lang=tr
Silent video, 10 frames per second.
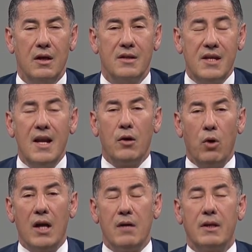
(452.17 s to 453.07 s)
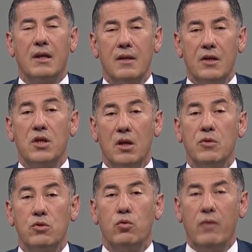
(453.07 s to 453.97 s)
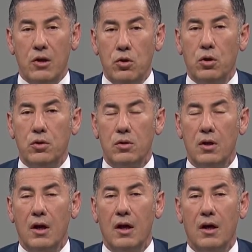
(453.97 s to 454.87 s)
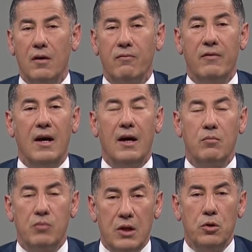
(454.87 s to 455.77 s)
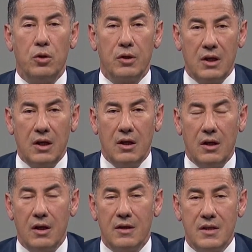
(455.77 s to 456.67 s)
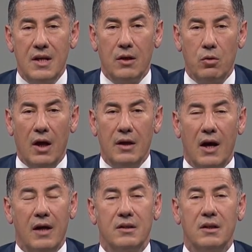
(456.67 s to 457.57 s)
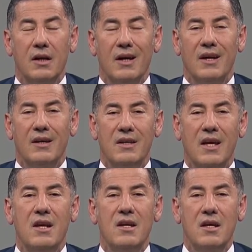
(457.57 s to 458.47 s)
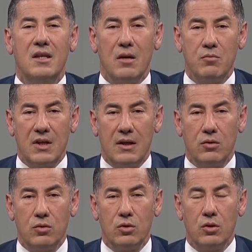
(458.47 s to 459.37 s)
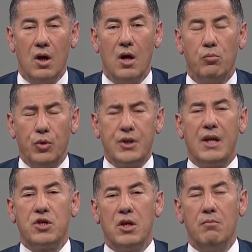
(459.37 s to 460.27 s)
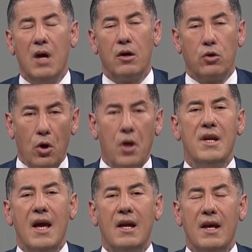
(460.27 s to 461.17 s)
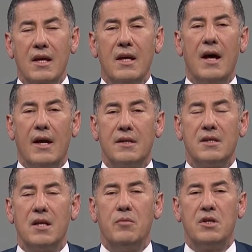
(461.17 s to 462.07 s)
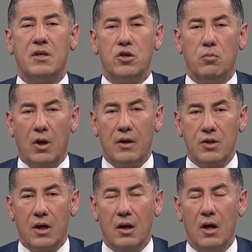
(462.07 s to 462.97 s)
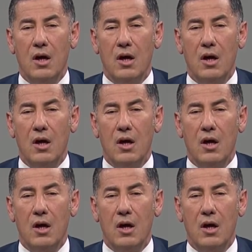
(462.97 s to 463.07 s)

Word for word: Sinan Oğan'a vatandaşlarımız güveniyor ve biliyor ki Sinan Oğan artık yeniyi temsil ediyor. Bu seçim köhne ile yeni arasında bir seçim olacak.